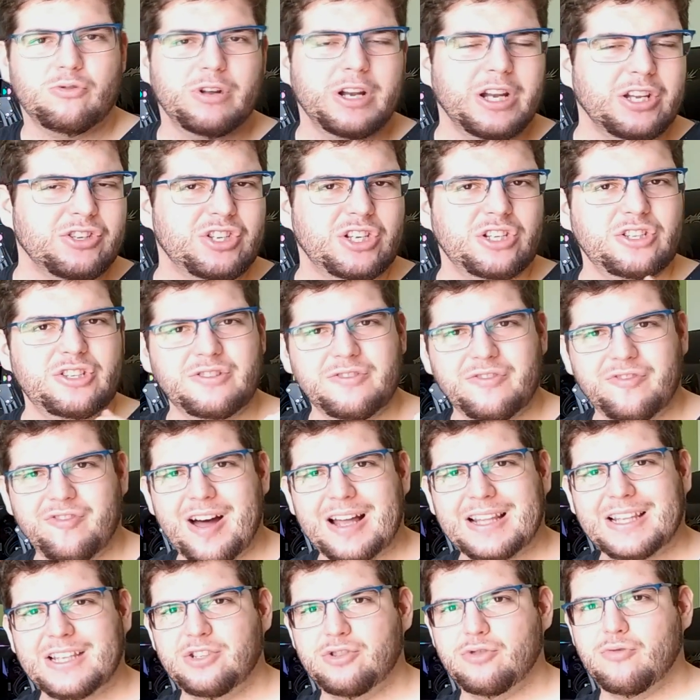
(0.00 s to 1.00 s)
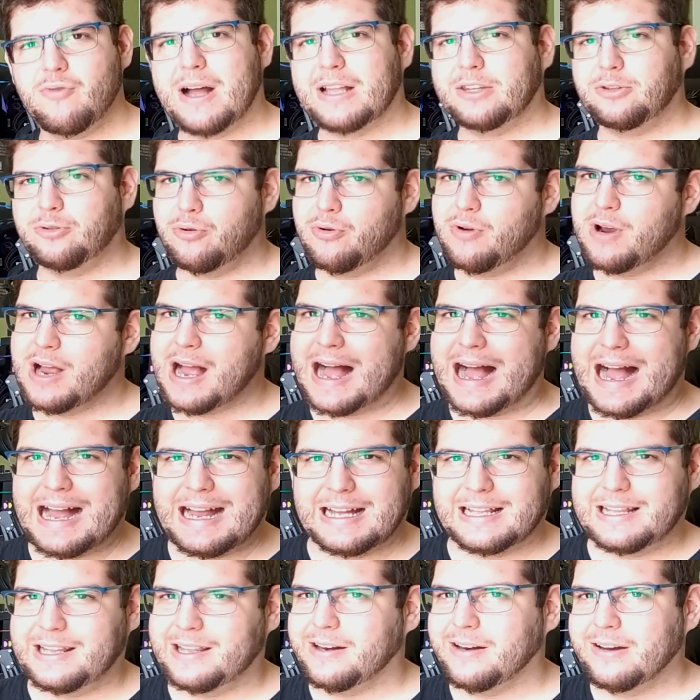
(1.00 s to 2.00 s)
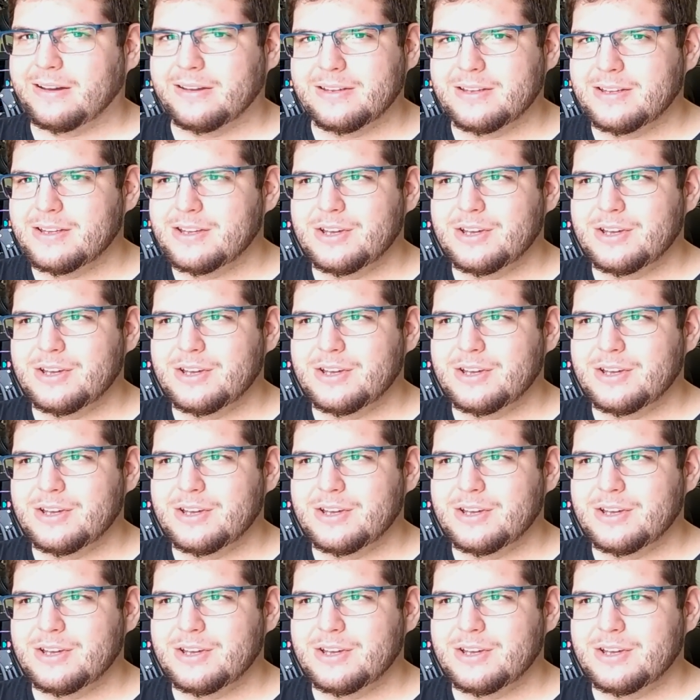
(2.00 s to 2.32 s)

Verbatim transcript: Quando a gente fala de 4K, galera,